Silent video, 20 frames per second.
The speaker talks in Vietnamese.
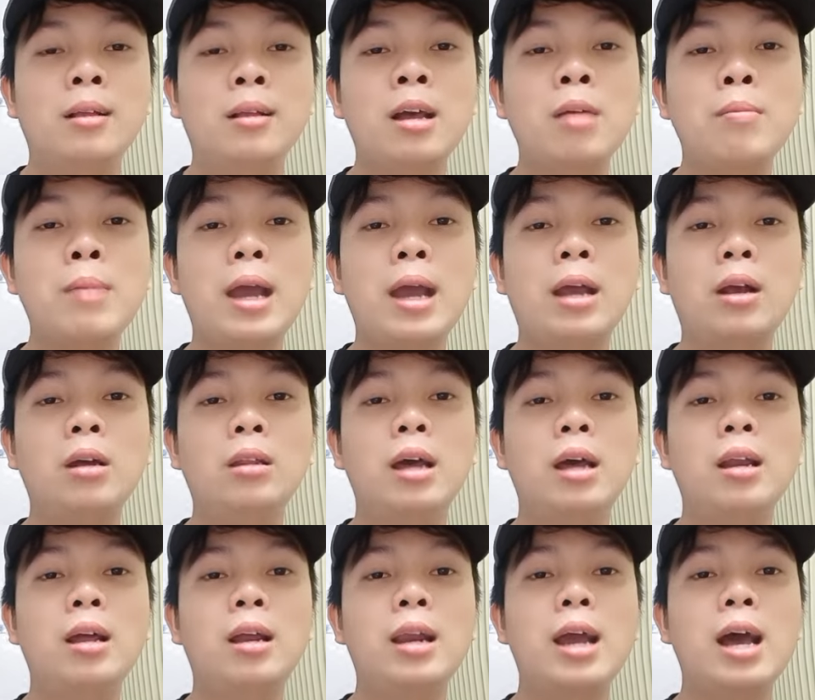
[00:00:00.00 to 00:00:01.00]
Các bạn có
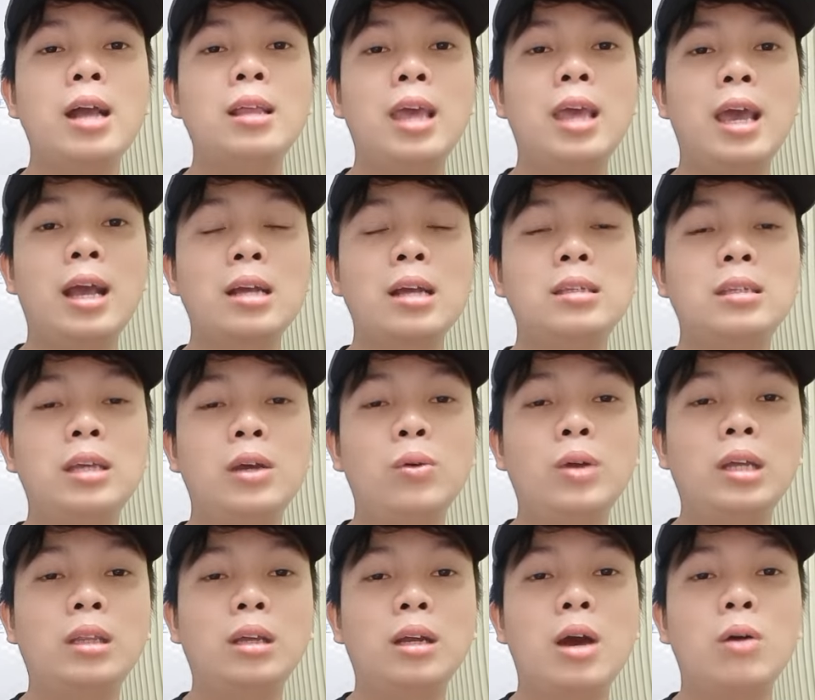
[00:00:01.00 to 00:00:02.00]
thể là đá nhẹ cái xỉu
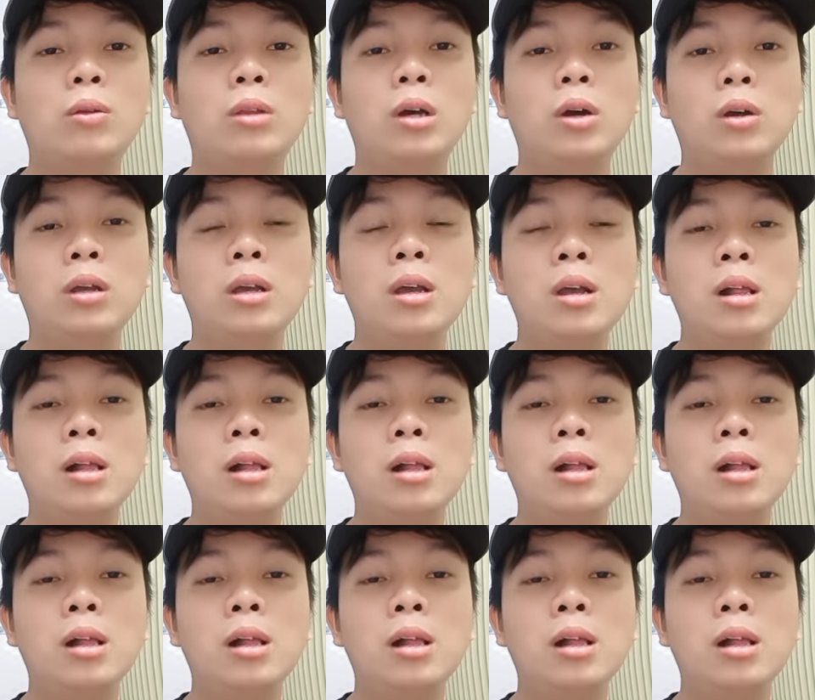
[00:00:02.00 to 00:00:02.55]
ngay từ đầu thôi.